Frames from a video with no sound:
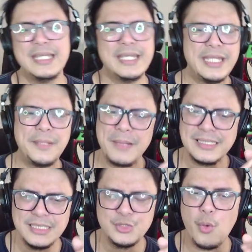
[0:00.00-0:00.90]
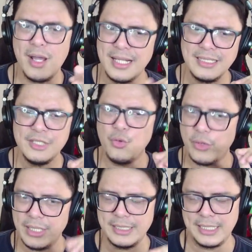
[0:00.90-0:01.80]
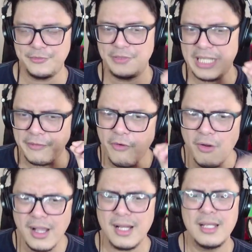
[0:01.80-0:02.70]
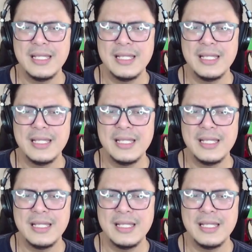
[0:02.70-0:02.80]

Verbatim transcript: ini yang pasti suaranya ini gokil guys dari vokal